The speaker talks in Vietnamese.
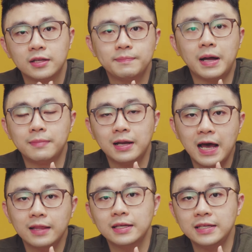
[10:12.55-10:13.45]
những bản
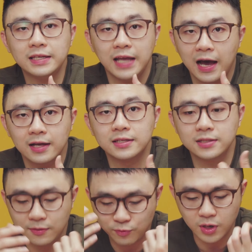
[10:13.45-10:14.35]
ballad ấy, nhẹ nhàng thì
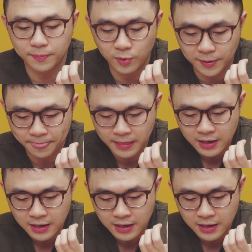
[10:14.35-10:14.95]
rất là phù hợp luôn.